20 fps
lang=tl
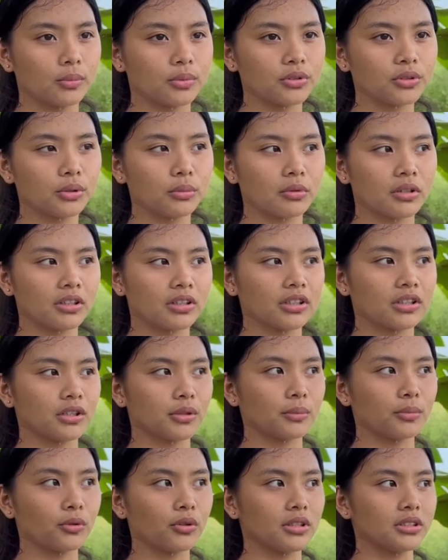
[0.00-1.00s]
Opo, sobrang
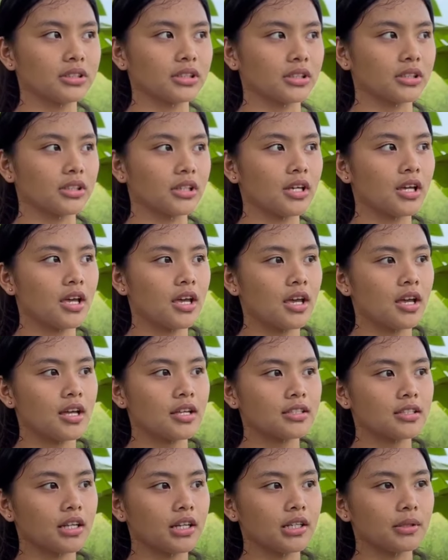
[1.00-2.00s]
hirap po kasi
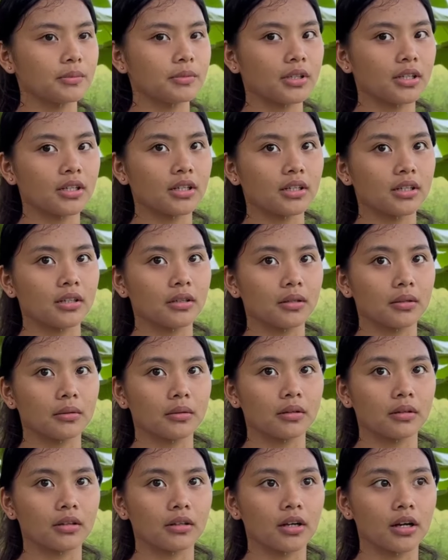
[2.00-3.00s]
sa halip
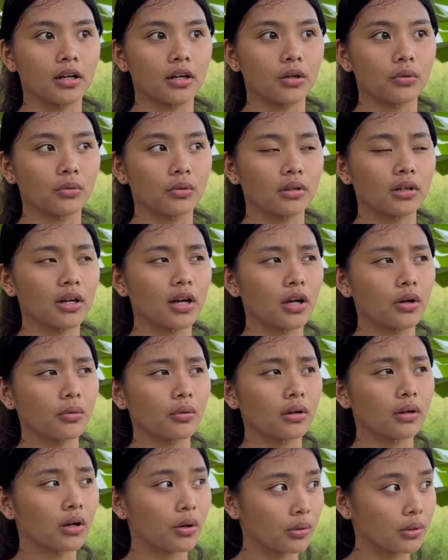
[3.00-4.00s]
na gagaw,
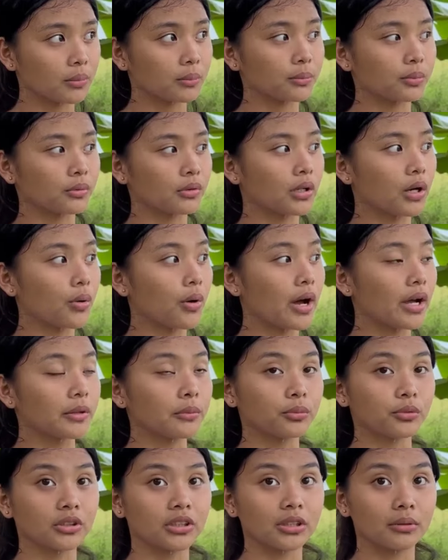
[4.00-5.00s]
gagaw, gawin,
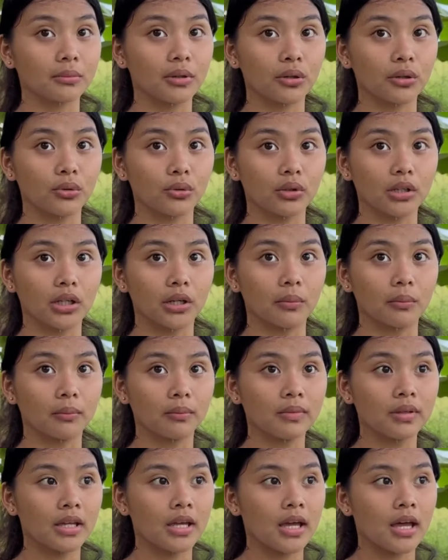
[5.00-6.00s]
gawain po ng magulang,
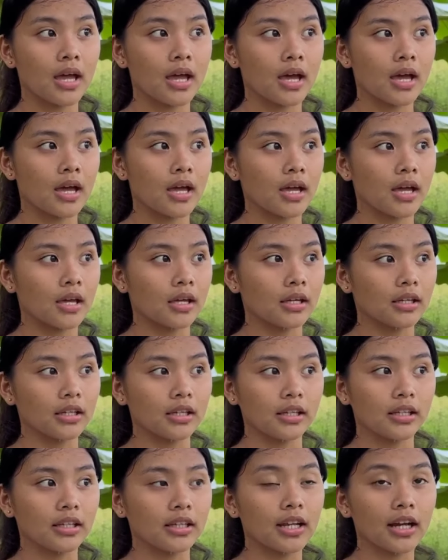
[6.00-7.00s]

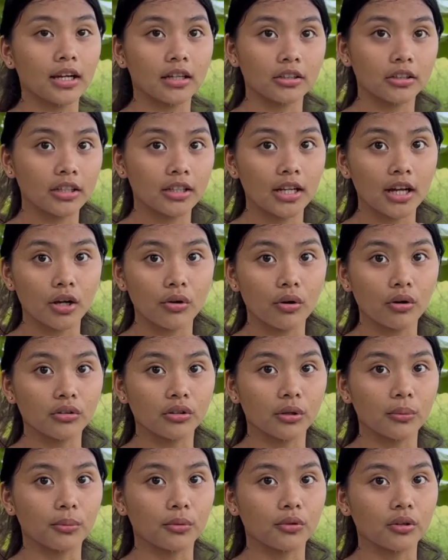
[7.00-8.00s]
eh gina, ginagawa
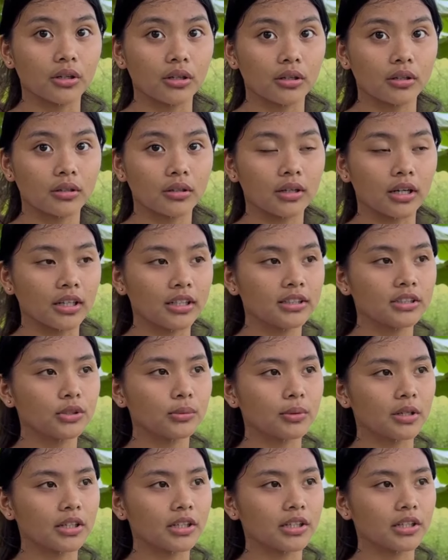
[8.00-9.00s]
ko na po. Mm.
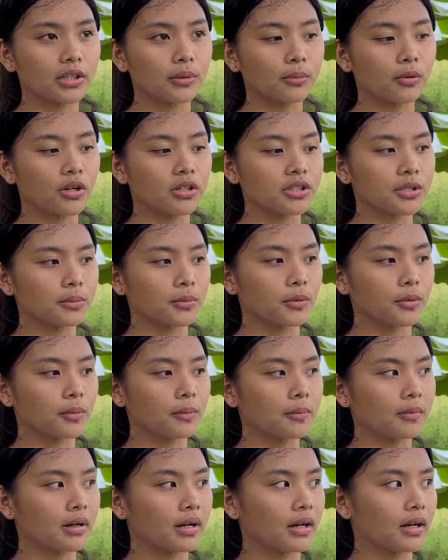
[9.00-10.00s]
Sobrang hirap po kasi po
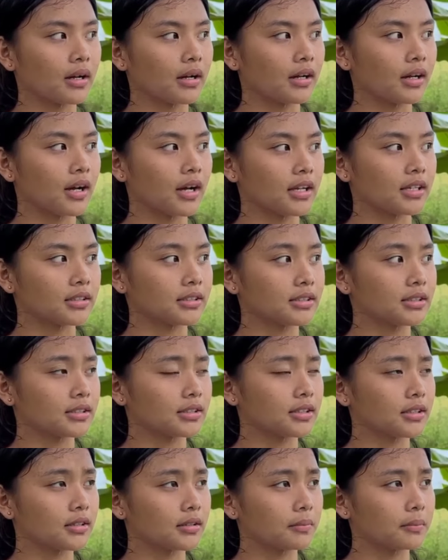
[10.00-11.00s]

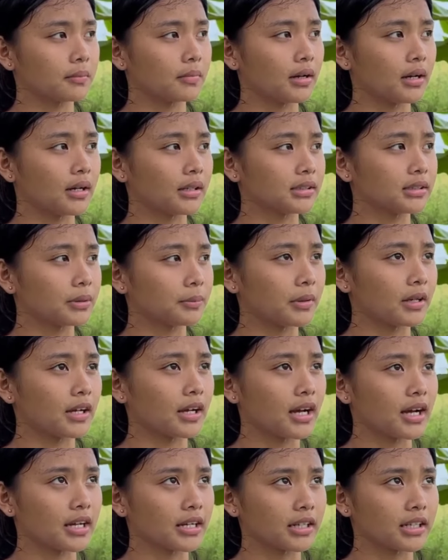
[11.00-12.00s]
mag-aas pag, sa
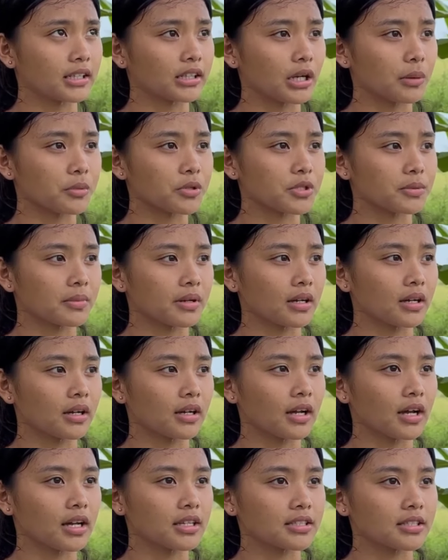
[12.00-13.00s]
pag-aaral, tapos
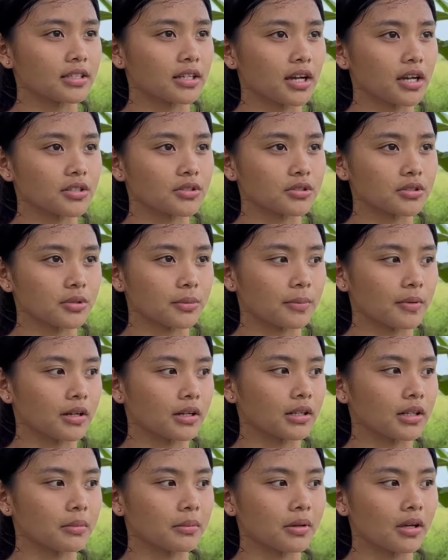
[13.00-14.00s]
mag si kaso sa
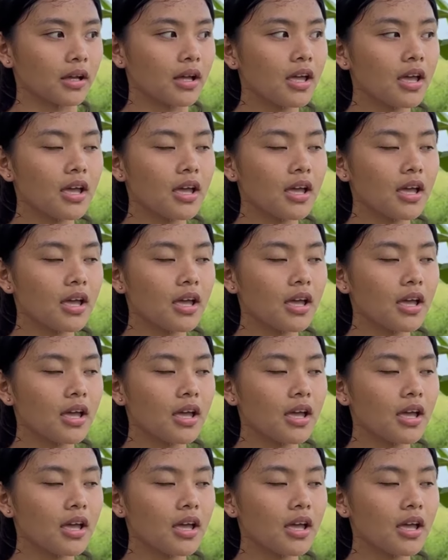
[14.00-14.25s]
paglaba,